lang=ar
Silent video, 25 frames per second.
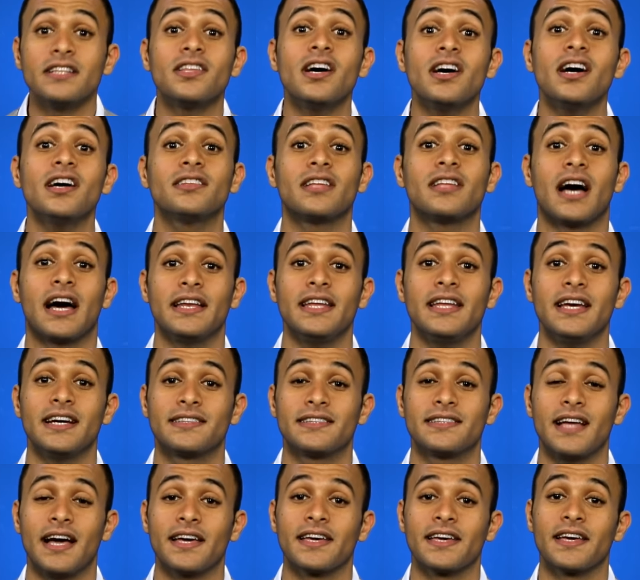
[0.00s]
تخضع
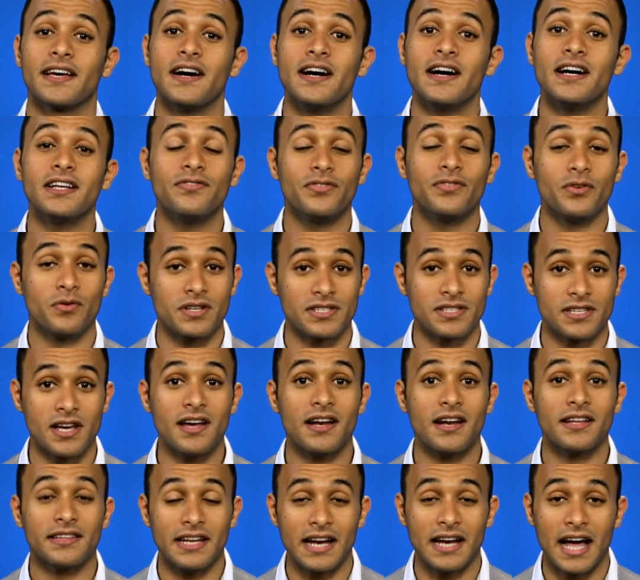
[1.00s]
للتحقيقات في
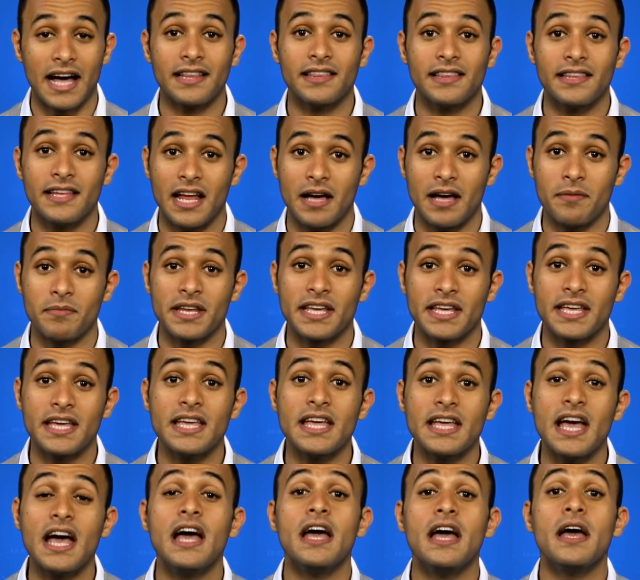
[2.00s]
وزارة العدل
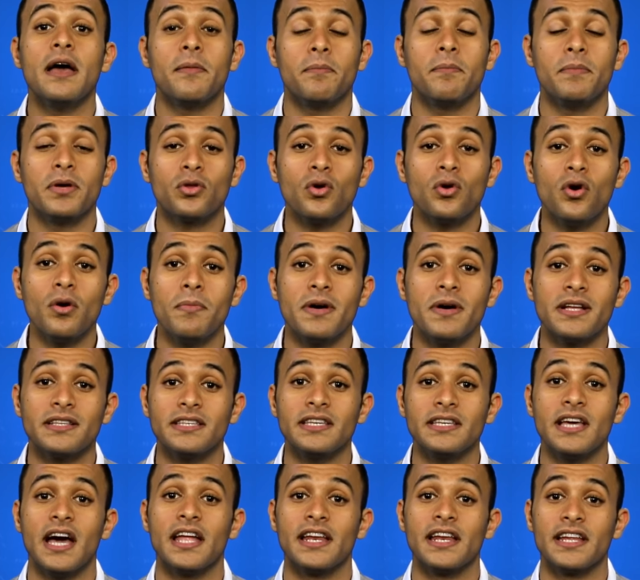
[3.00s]
الأمريكية بتهمة
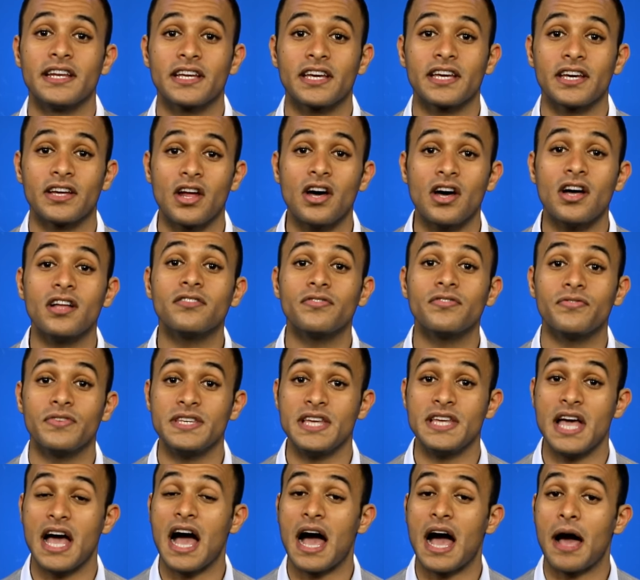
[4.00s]
الانخراط
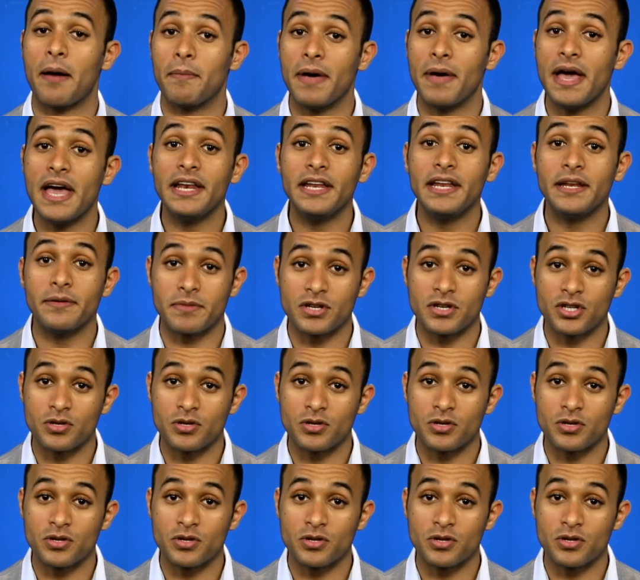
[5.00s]
في أعمال